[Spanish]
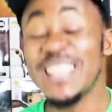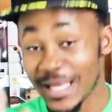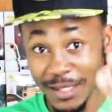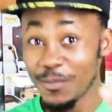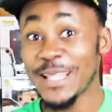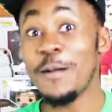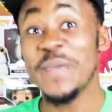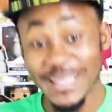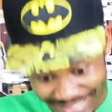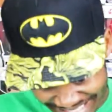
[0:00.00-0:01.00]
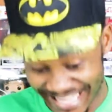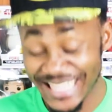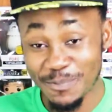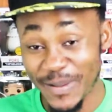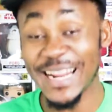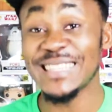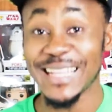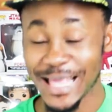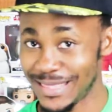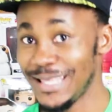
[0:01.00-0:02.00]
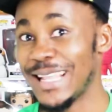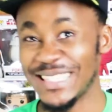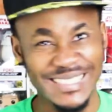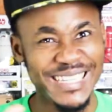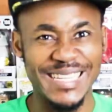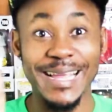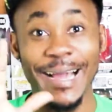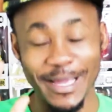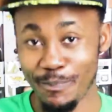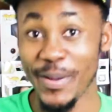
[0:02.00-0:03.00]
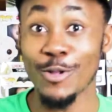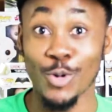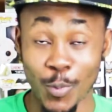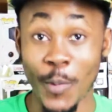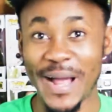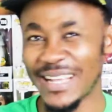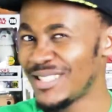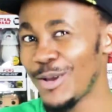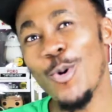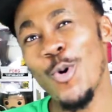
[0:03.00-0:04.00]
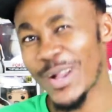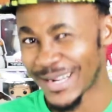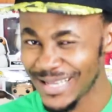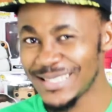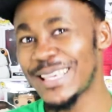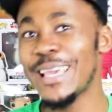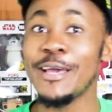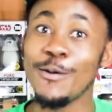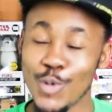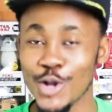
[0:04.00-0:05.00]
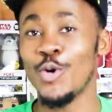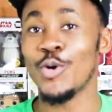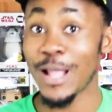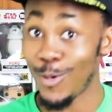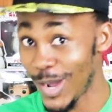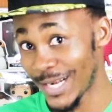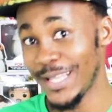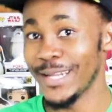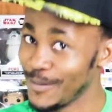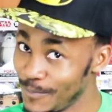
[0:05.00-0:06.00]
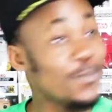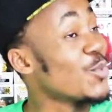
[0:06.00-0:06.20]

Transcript: Y decidme también qué esperáis de la cinta. ¿Estáis tan hypeado como parece? ¿O creéis que, bueno, la Warner?